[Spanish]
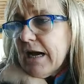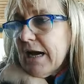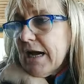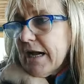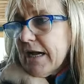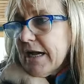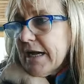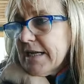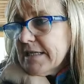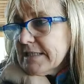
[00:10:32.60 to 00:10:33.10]

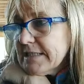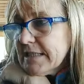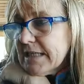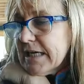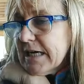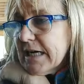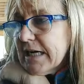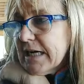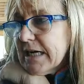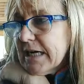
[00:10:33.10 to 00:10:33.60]

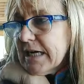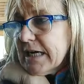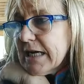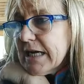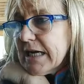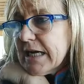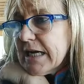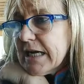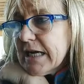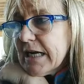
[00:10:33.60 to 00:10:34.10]
Ella,
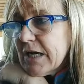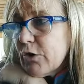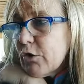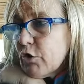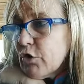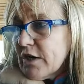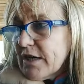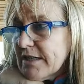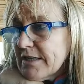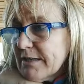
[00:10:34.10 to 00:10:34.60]

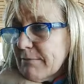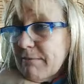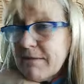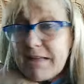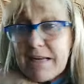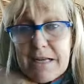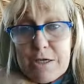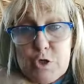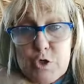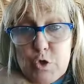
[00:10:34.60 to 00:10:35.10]
con el tema de
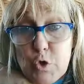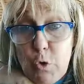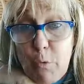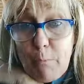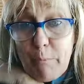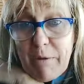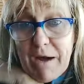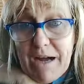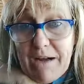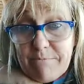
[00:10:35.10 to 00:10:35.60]
la
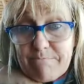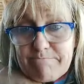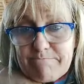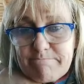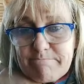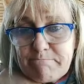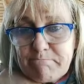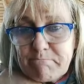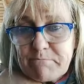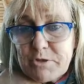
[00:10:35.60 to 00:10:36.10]
sopa,
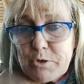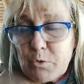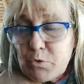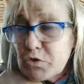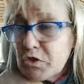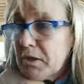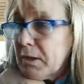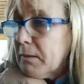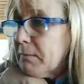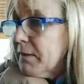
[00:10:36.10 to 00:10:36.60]
si
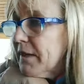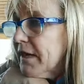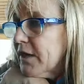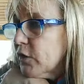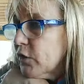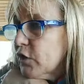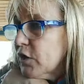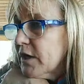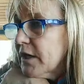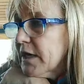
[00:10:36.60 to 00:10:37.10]
ustedes
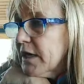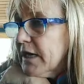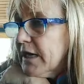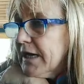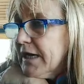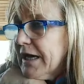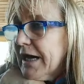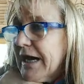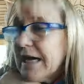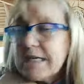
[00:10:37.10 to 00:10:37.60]
vieron,
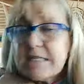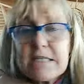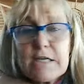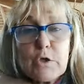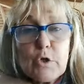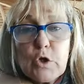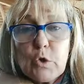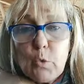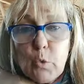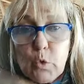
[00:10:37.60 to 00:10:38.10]
a ella no
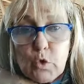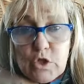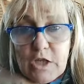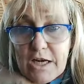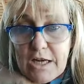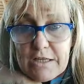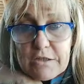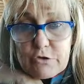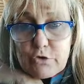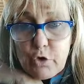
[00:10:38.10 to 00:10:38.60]
le gusta
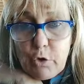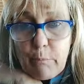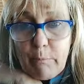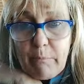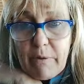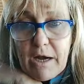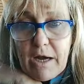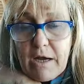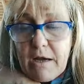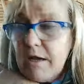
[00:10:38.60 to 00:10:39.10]
la
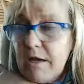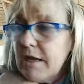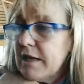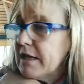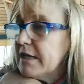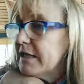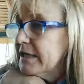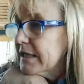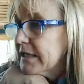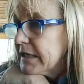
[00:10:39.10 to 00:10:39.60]
sopa.
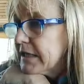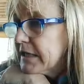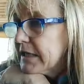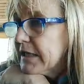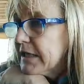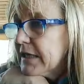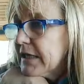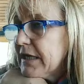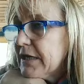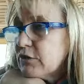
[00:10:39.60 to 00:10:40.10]
y,
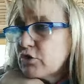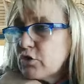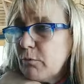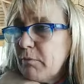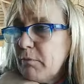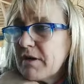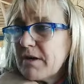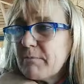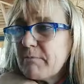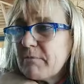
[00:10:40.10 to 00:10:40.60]
la
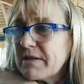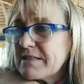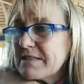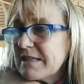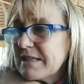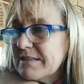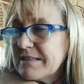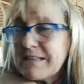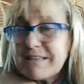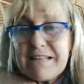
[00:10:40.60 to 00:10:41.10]
sopa
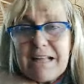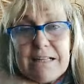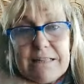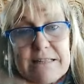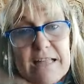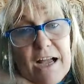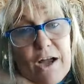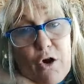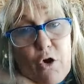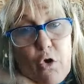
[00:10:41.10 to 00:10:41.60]
representa
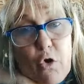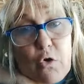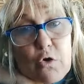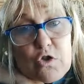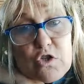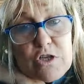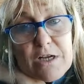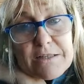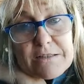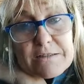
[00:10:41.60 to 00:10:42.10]
tantas
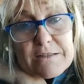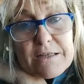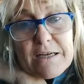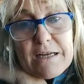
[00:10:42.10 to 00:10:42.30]
cosas,